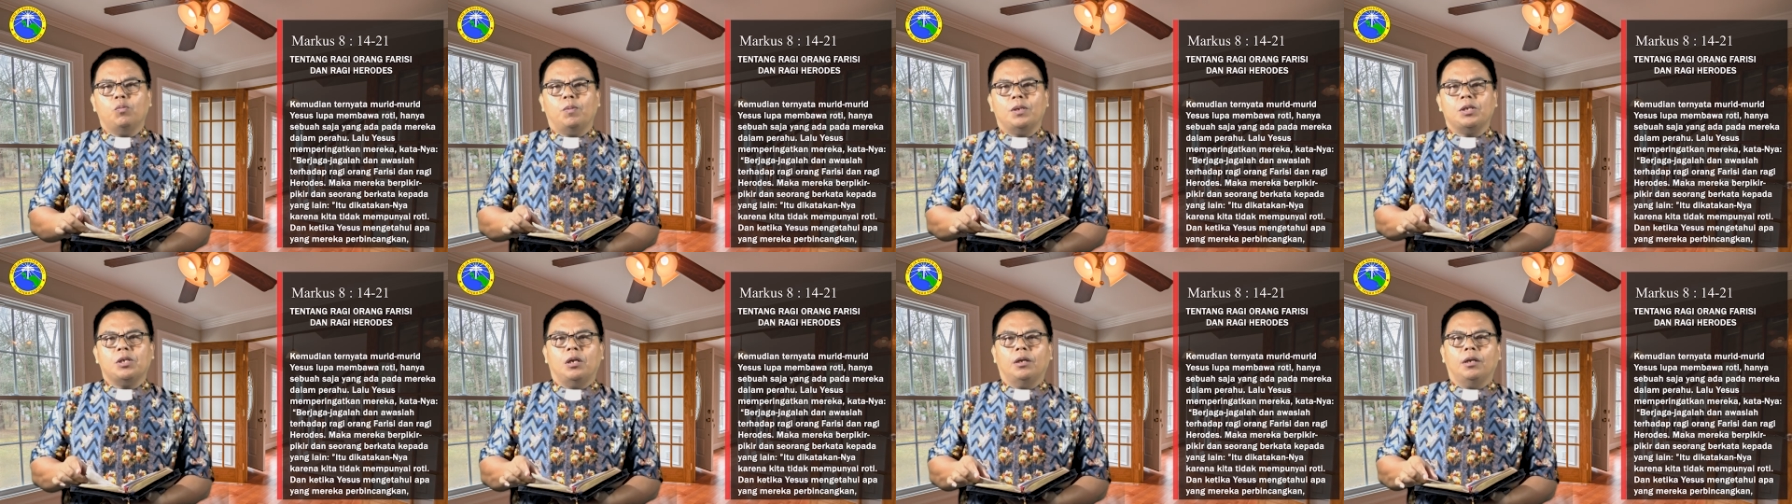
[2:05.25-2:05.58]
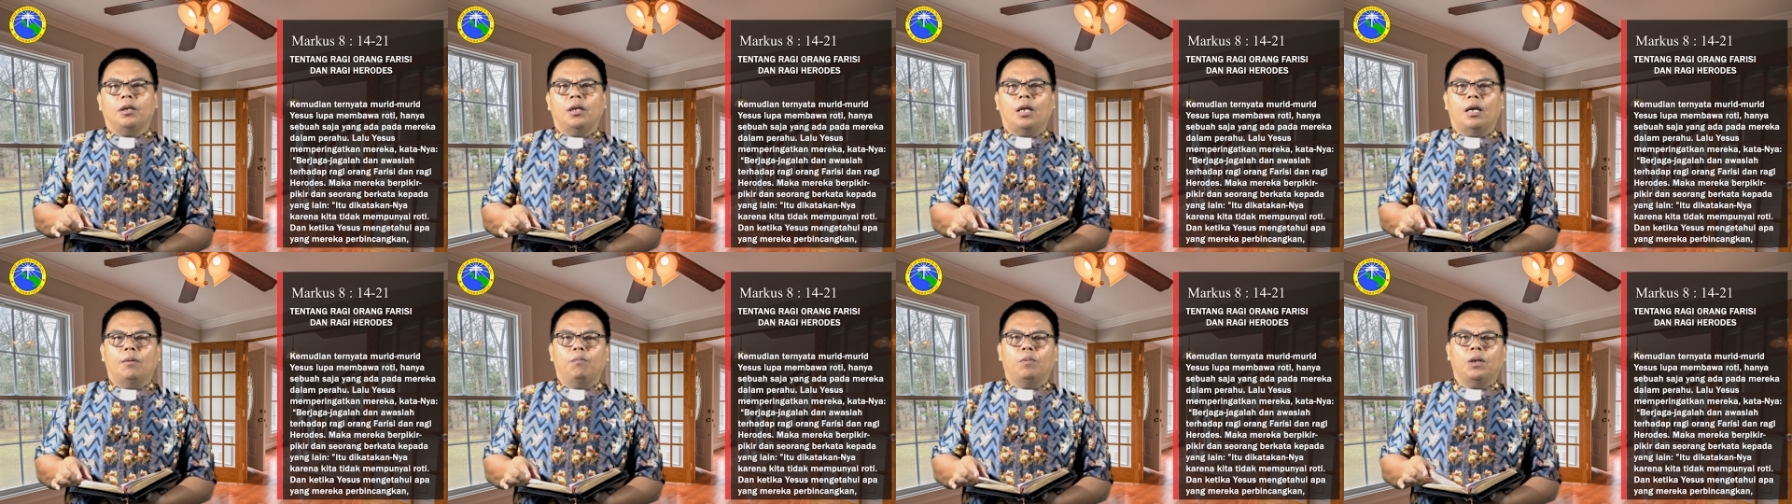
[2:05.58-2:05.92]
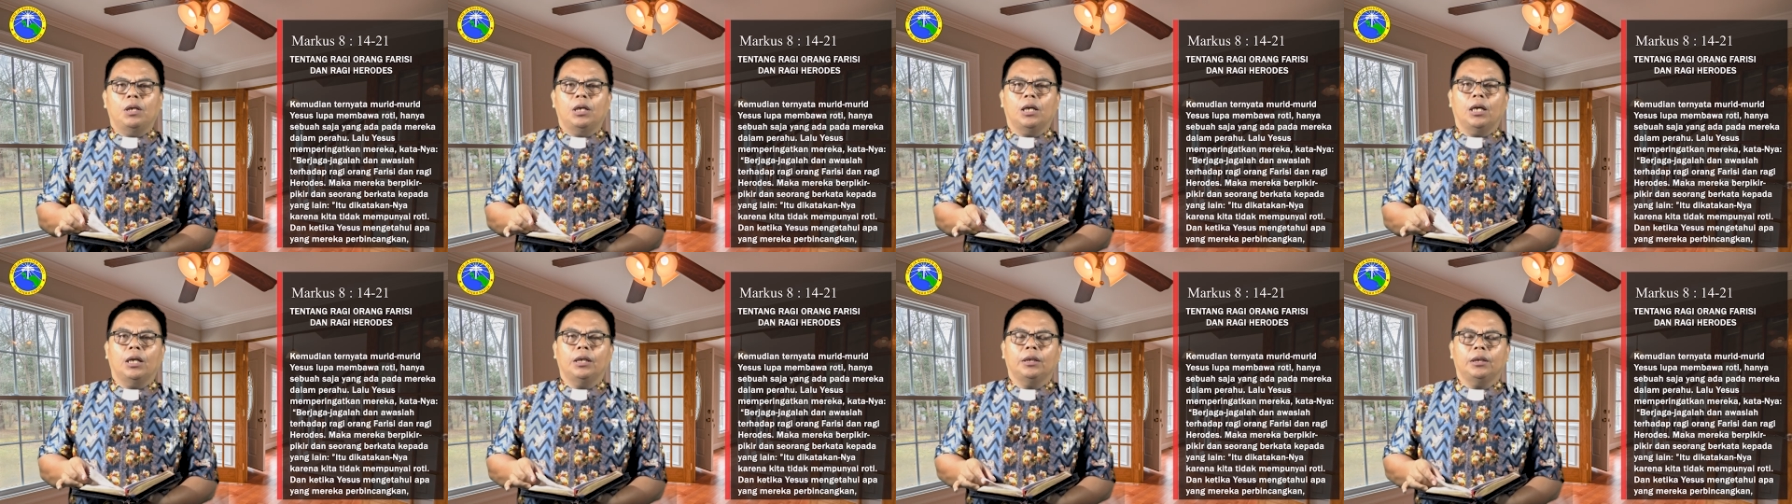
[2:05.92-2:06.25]
pasal
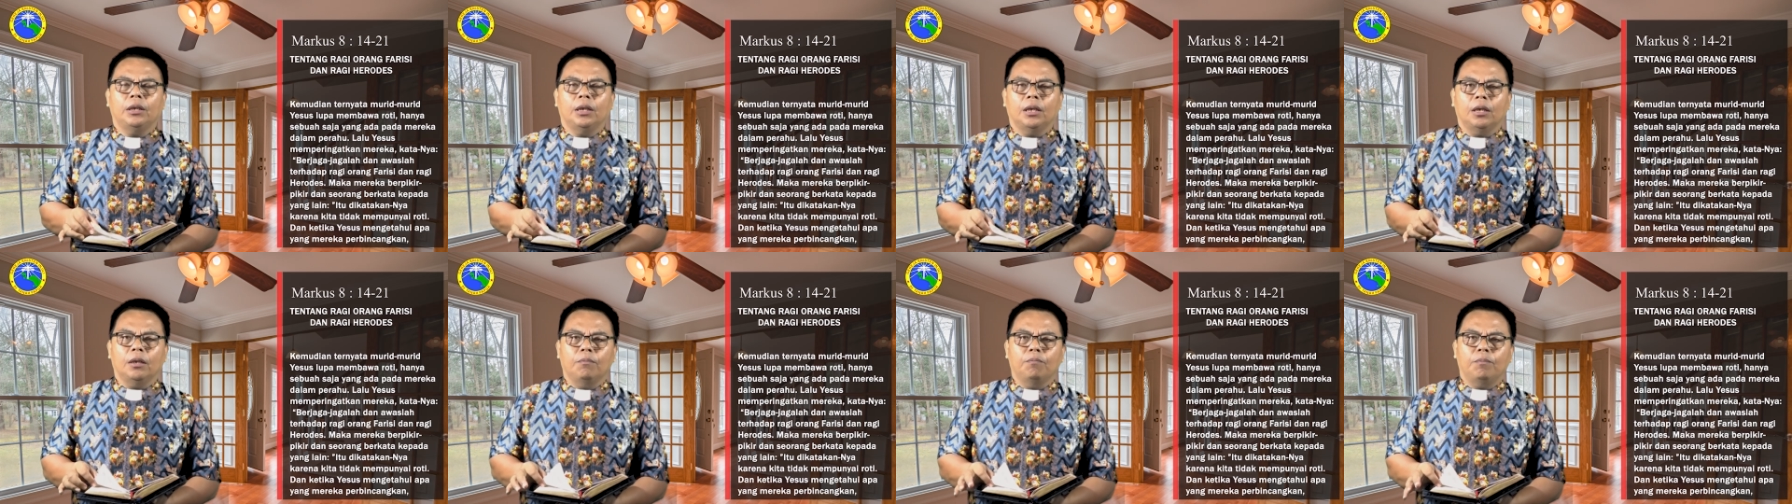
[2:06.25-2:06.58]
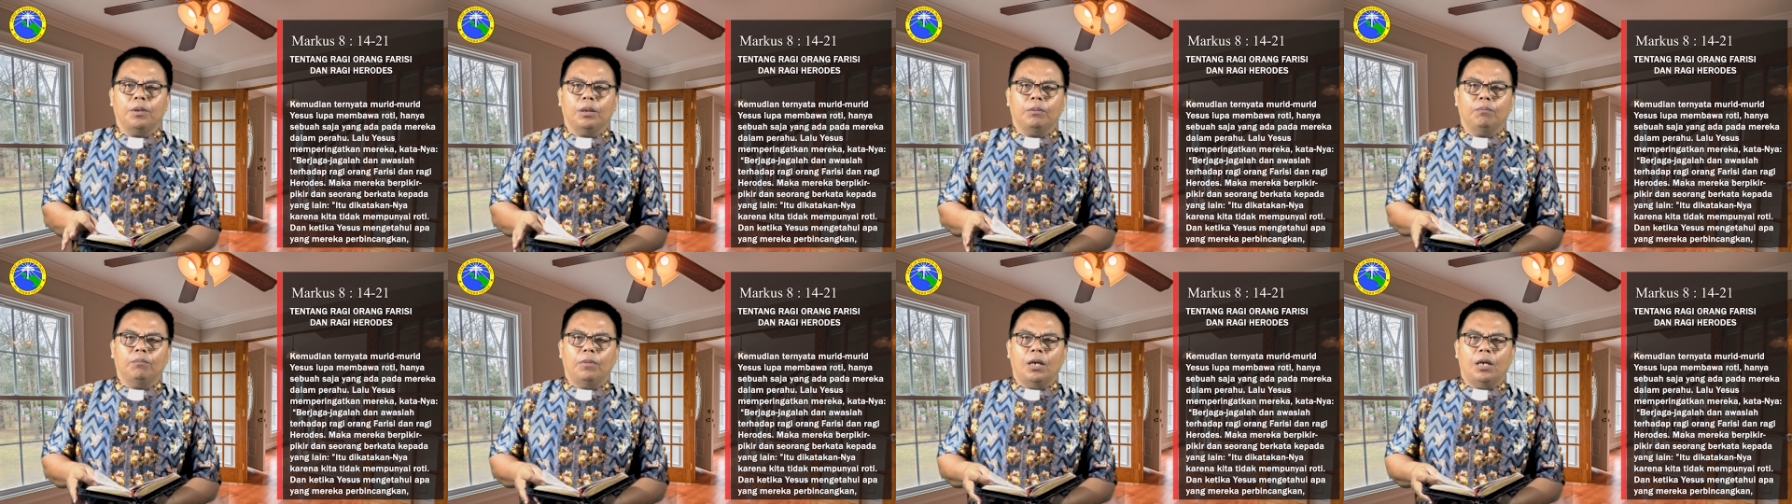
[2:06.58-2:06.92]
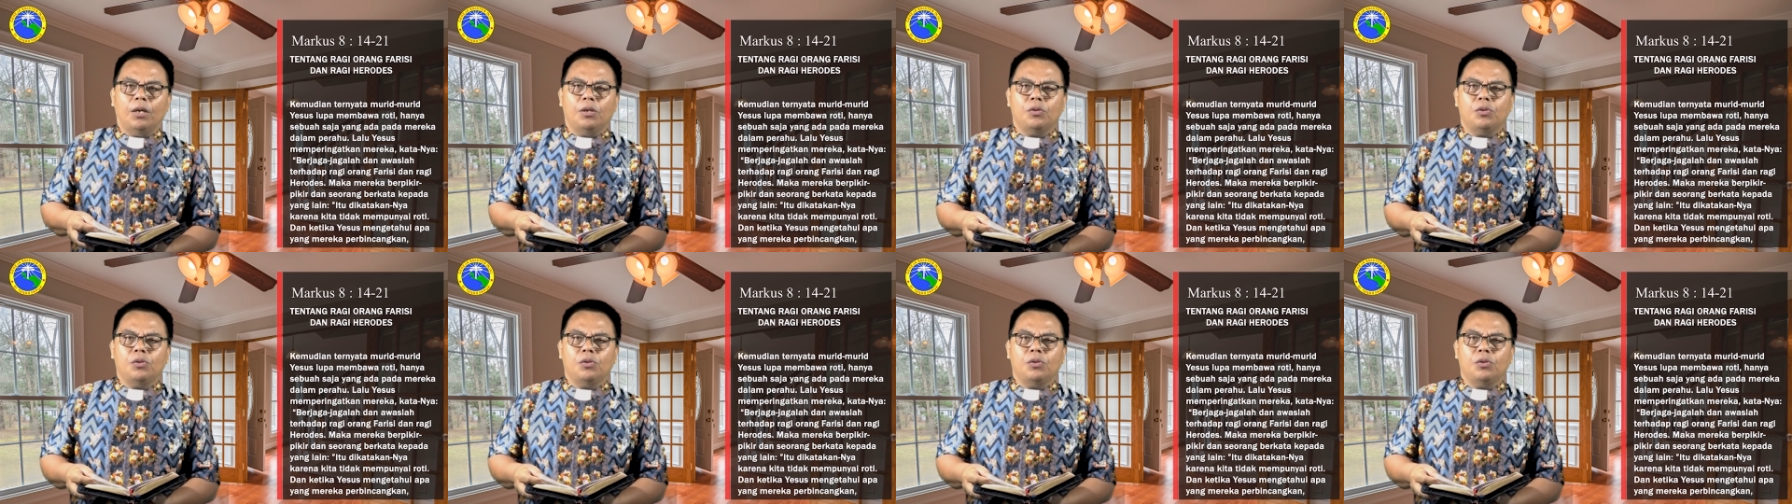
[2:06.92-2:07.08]
8 ayat yang ke-14